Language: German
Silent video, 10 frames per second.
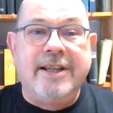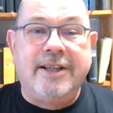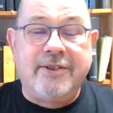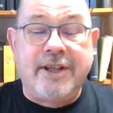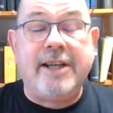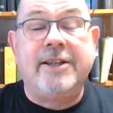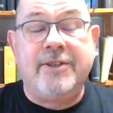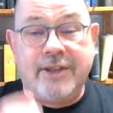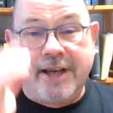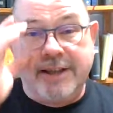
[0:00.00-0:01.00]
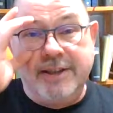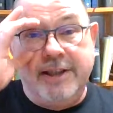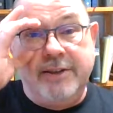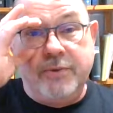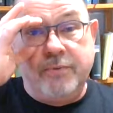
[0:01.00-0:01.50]
das Danke sagen
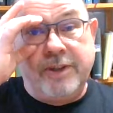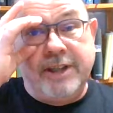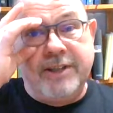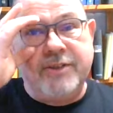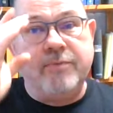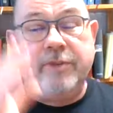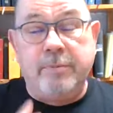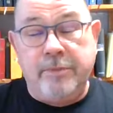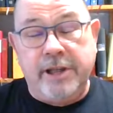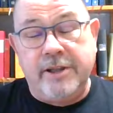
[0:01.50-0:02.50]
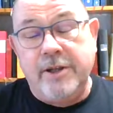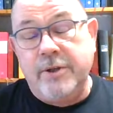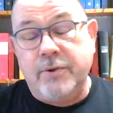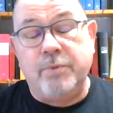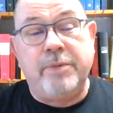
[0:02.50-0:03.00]
nicht zu vergessen, wenn mir
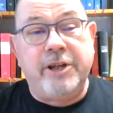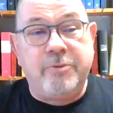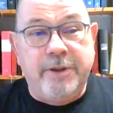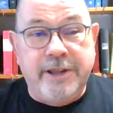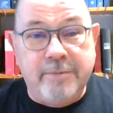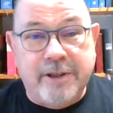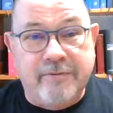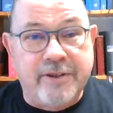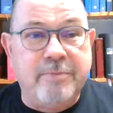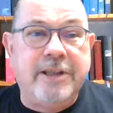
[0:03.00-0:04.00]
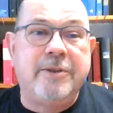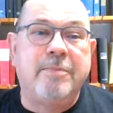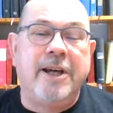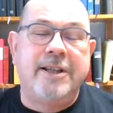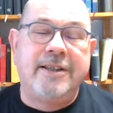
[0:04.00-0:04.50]
zum Beispiel jemand was
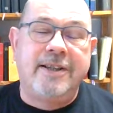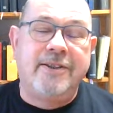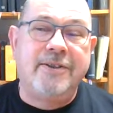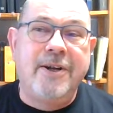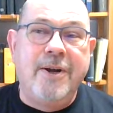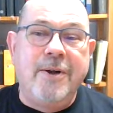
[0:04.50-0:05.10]
mitgebracht hatte